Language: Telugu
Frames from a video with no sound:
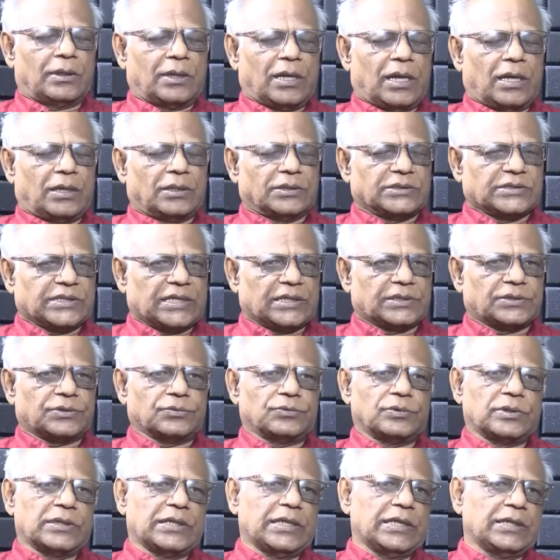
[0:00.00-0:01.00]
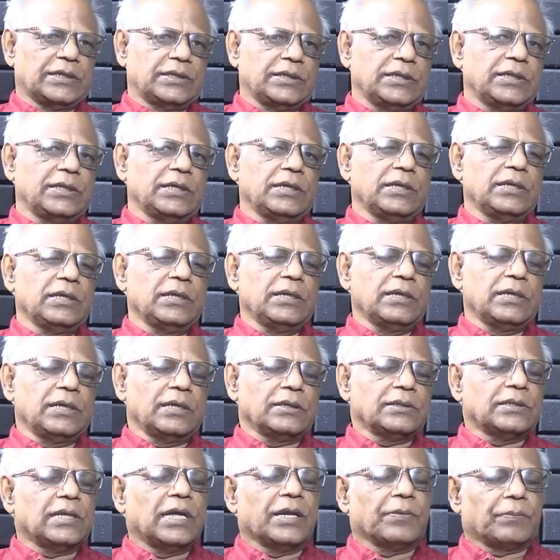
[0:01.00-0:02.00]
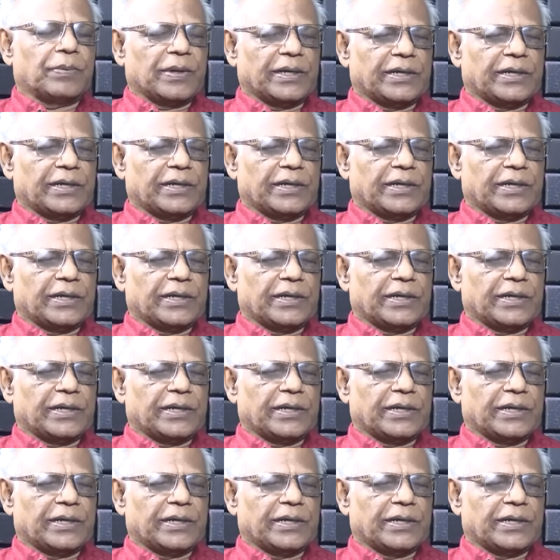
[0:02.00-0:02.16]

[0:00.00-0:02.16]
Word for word: నాలుగు శాతం అనేది దాన్ని